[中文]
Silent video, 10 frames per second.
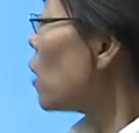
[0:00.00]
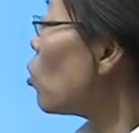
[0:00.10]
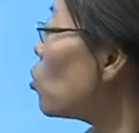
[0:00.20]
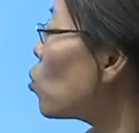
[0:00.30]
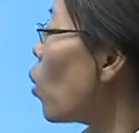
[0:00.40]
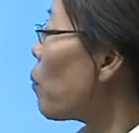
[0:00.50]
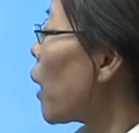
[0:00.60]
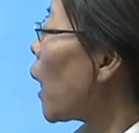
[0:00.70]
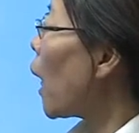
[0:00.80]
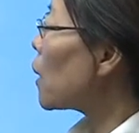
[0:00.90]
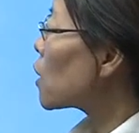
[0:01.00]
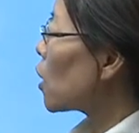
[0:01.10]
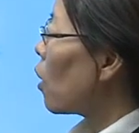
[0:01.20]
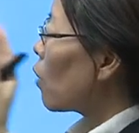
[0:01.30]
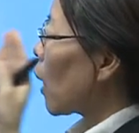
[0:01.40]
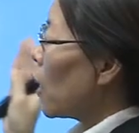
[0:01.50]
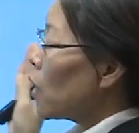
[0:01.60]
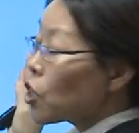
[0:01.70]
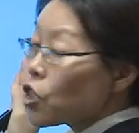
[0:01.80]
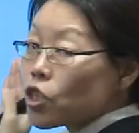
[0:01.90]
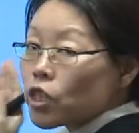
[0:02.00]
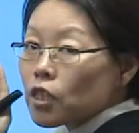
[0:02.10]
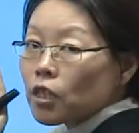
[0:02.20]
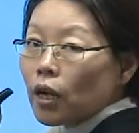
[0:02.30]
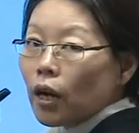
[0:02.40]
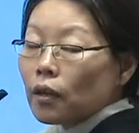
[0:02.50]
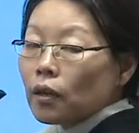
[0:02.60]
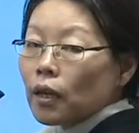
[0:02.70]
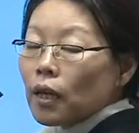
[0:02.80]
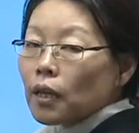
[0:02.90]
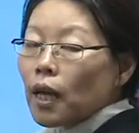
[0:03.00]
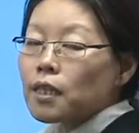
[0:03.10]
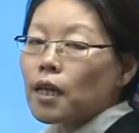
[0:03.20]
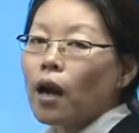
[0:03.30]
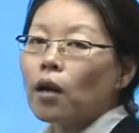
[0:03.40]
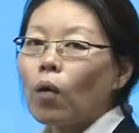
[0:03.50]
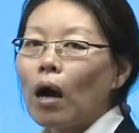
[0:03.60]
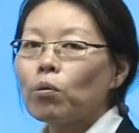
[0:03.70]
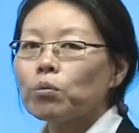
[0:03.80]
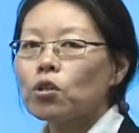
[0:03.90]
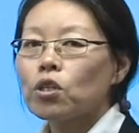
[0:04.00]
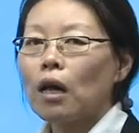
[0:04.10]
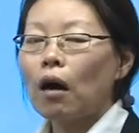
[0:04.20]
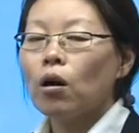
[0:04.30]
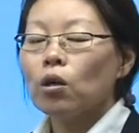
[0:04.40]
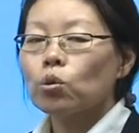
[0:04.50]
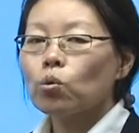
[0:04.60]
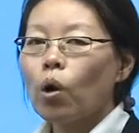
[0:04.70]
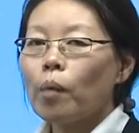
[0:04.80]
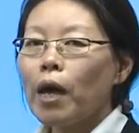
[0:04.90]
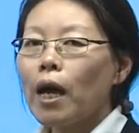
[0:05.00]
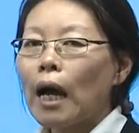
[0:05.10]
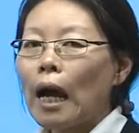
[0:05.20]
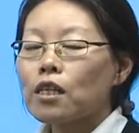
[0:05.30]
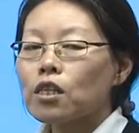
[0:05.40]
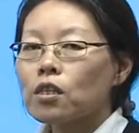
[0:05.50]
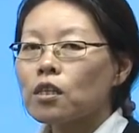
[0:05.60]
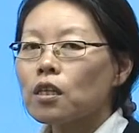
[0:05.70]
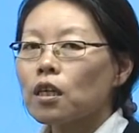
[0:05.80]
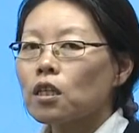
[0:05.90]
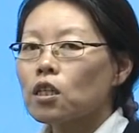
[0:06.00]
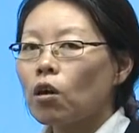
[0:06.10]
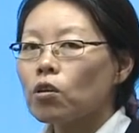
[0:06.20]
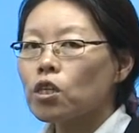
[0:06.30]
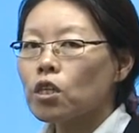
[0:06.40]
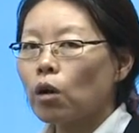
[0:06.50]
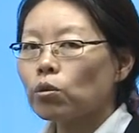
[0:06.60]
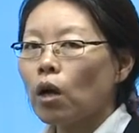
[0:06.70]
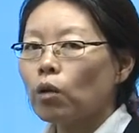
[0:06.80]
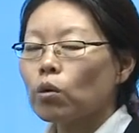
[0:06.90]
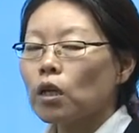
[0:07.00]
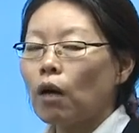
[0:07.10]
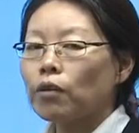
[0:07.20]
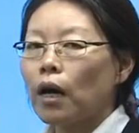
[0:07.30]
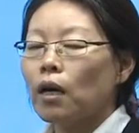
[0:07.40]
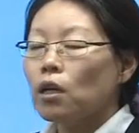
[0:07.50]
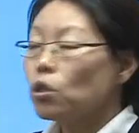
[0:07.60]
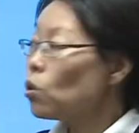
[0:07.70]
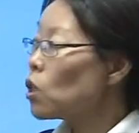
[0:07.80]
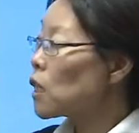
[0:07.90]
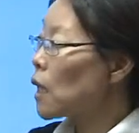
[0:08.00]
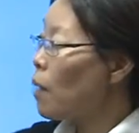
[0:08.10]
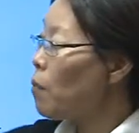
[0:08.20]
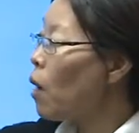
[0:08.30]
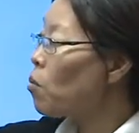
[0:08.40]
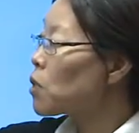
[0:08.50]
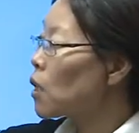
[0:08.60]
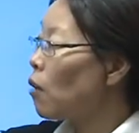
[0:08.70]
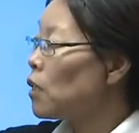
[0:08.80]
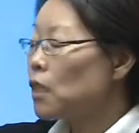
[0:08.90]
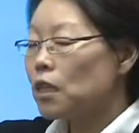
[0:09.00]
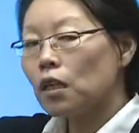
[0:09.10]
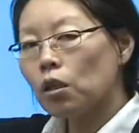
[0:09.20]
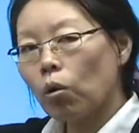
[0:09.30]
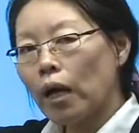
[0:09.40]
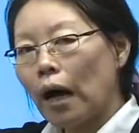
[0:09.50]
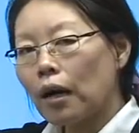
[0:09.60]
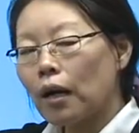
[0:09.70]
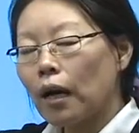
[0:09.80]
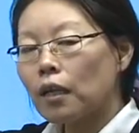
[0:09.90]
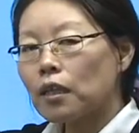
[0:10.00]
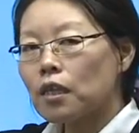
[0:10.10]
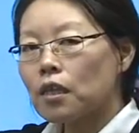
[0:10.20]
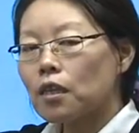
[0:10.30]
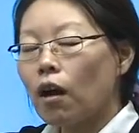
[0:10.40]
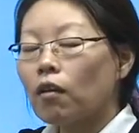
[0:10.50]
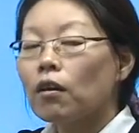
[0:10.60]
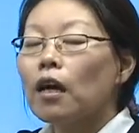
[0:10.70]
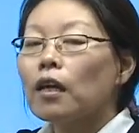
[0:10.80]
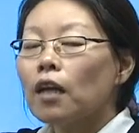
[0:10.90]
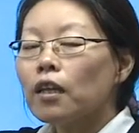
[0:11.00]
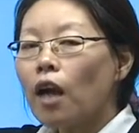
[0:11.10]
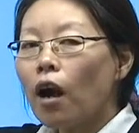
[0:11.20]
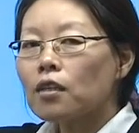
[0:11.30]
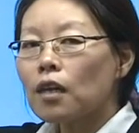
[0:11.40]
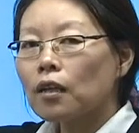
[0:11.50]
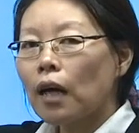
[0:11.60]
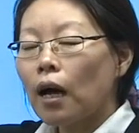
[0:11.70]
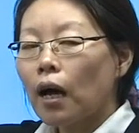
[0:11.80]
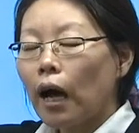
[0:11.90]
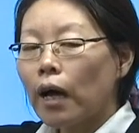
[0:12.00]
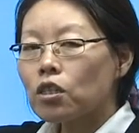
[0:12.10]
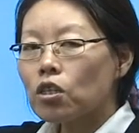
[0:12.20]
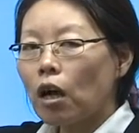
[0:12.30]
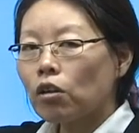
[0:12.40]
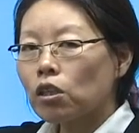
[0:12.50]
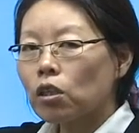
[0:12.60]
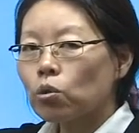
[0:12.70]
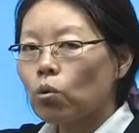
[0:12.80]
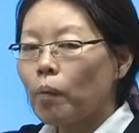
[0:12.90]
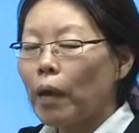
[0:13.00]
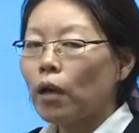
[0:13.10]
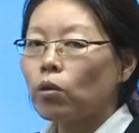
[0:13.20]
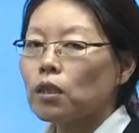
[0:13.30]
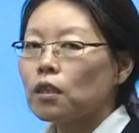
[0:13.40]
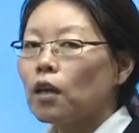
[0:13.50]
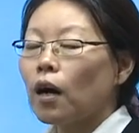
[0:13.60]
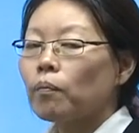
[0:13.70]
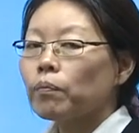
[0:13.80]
从左面看的时候呢，是四个。那这样的话，我们就知道左面看是四个的时候，至少需要多少呢？就是前面我们知道已经有两个了，第一层，那第二层呢，还至少是左边有一个。